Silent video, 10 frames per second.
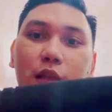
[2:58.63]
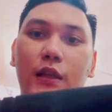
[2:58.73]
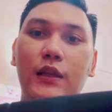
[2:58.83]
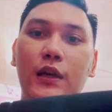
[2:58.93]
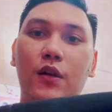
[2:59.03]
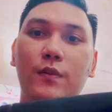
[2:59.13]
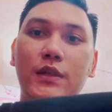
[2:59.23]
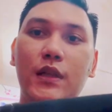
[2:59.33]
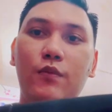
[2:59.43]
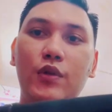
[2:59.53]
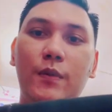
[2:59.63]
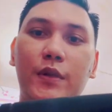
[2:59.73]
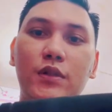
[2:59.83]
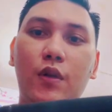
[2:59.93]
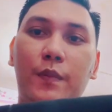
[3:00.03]
jadi kalau misalnya mau
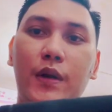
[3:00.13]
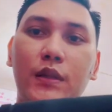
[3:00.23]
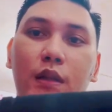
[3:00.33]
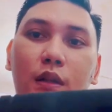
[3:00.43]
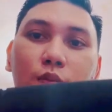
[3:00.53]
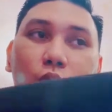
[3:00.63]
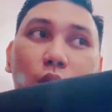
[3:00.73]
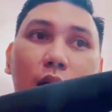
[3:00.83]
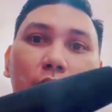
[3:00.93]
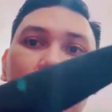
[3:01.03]
nyimpan stoppernya tinggal dibuka ya